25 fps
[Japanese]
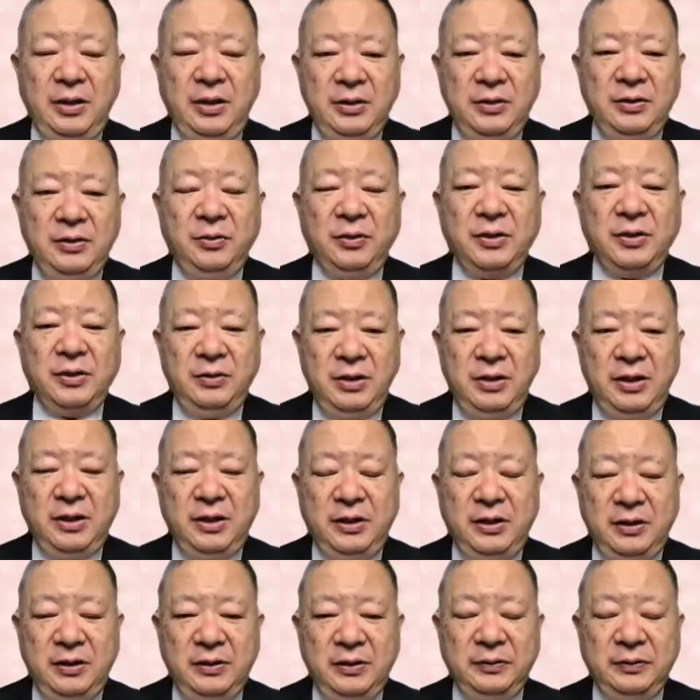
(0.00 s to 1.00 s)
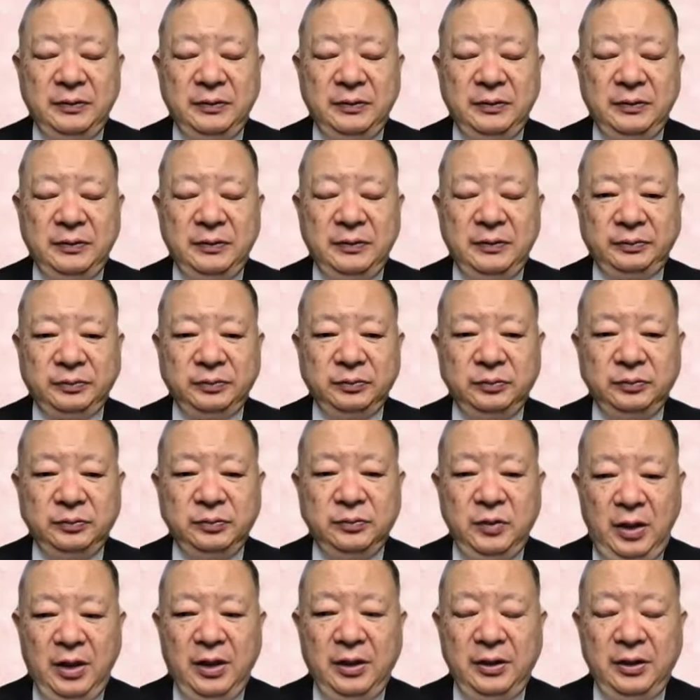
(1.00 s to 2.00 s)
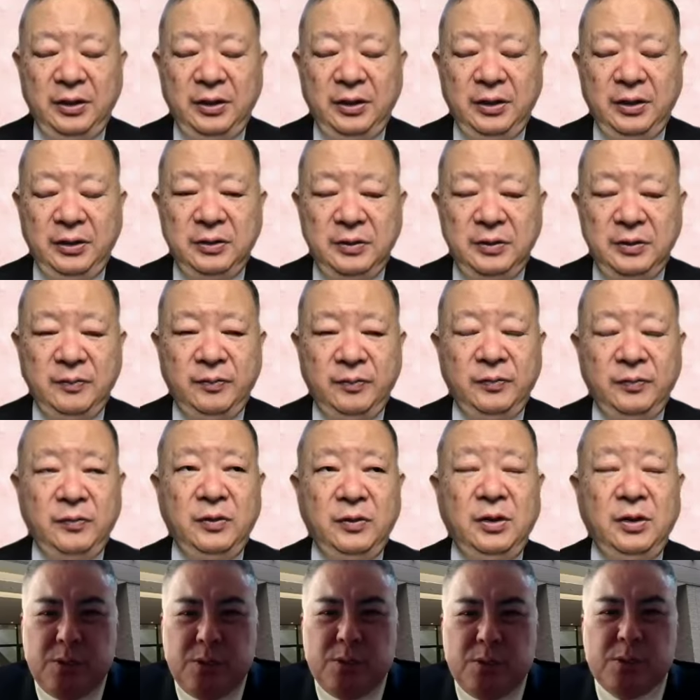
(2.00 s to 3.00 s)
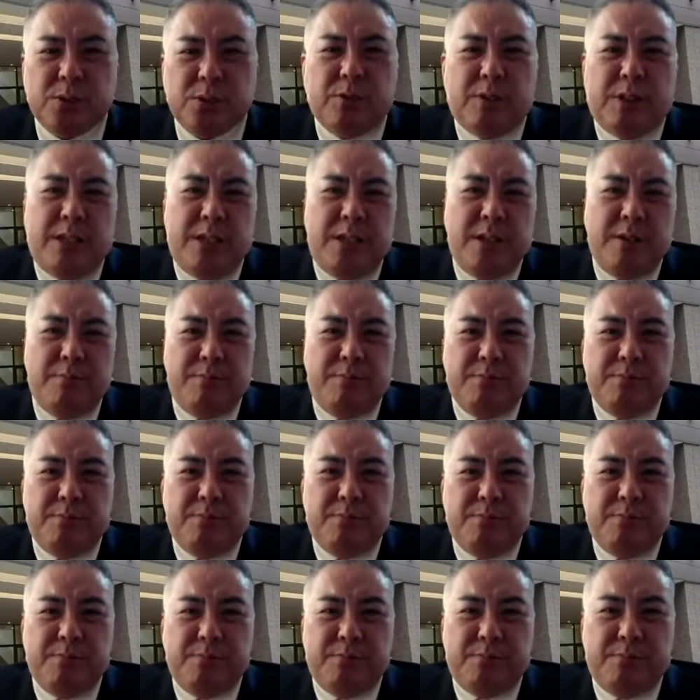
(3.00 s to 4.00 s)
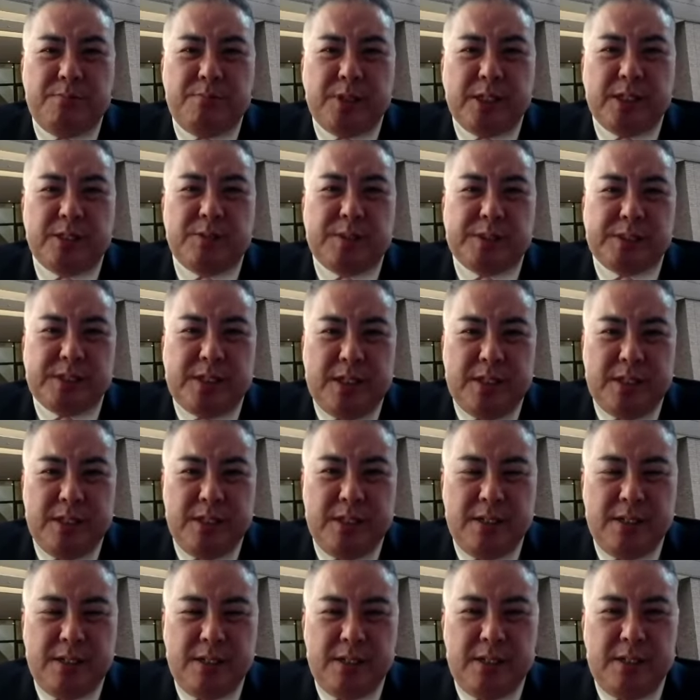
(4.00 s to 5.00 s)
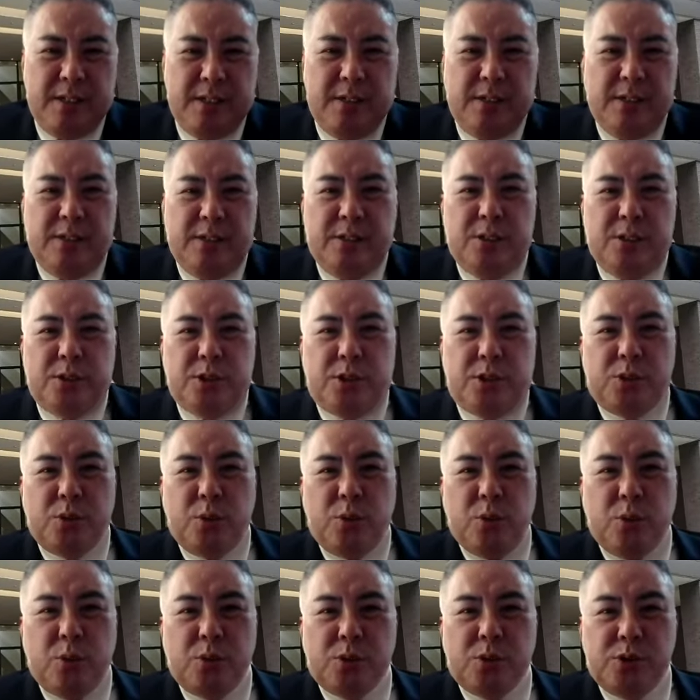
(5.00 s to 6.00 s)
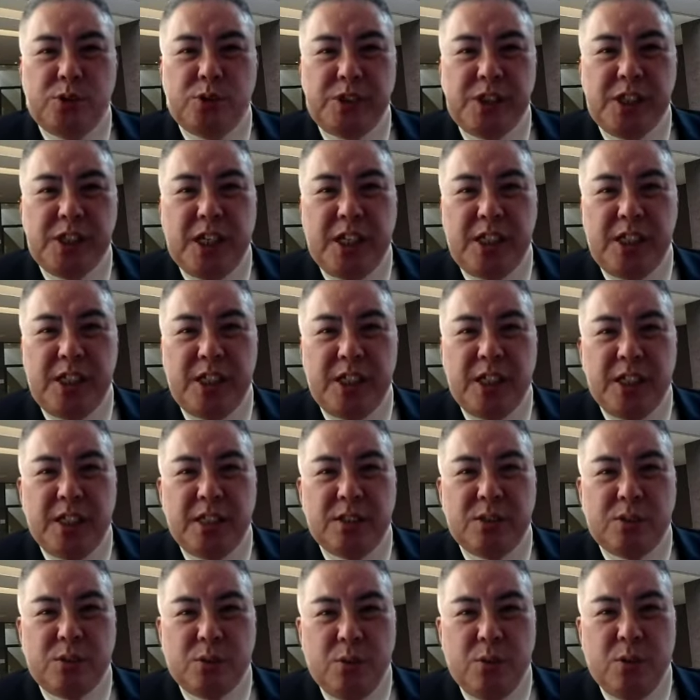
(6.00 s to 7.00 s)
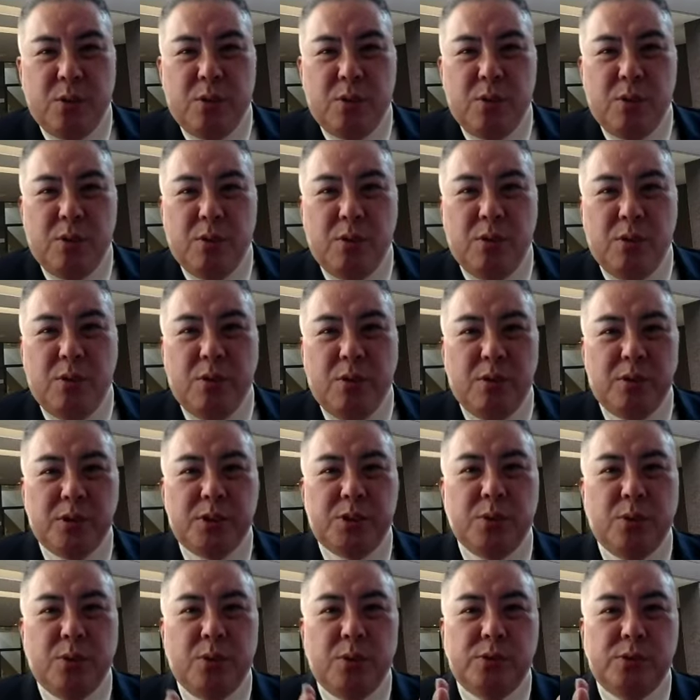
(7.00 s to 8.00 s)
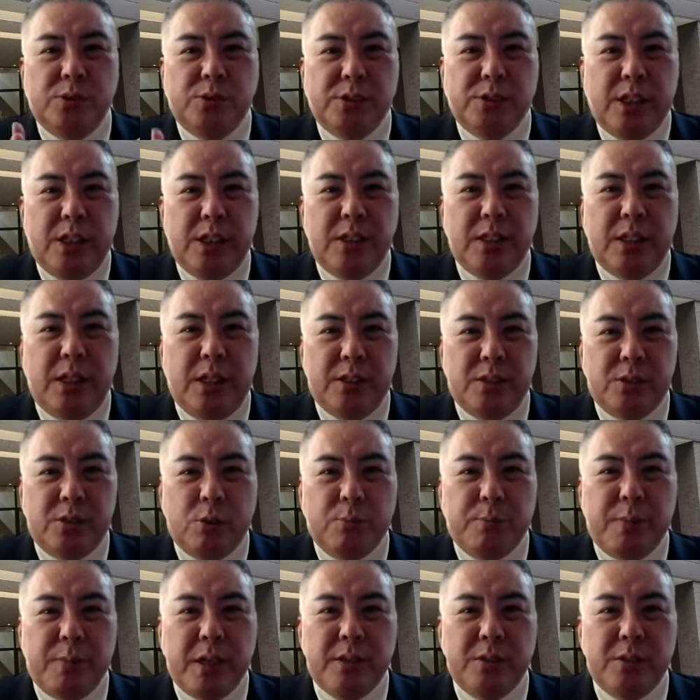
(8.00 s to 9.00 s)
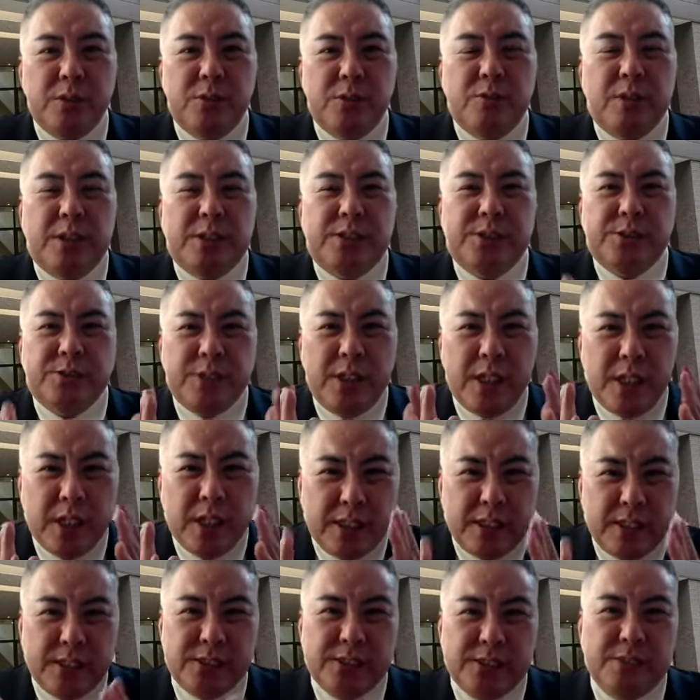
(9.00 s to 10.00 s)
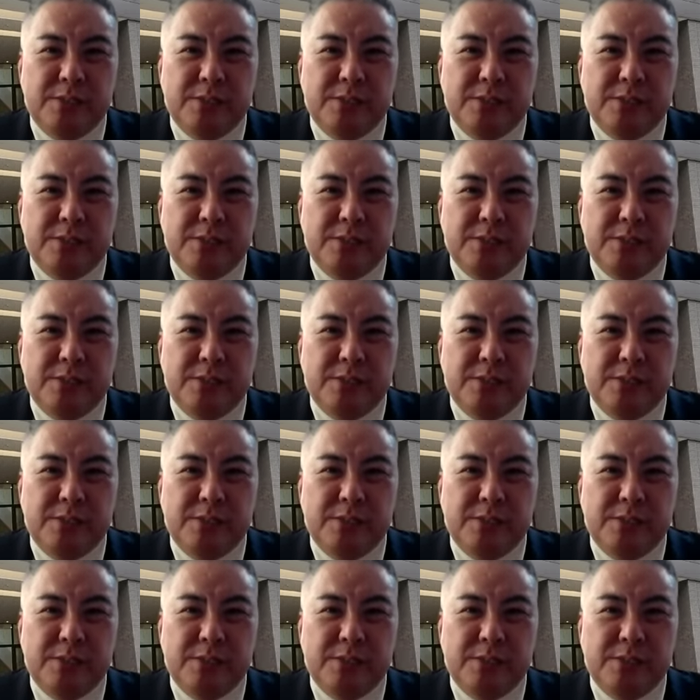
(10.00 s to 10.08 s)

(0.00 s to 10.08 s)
そうですね。そこからが由来です。はい。というはね、うん、高島さん、はい、どうぞ。将軍がいないと、将軍がいないと幕府は作れないんです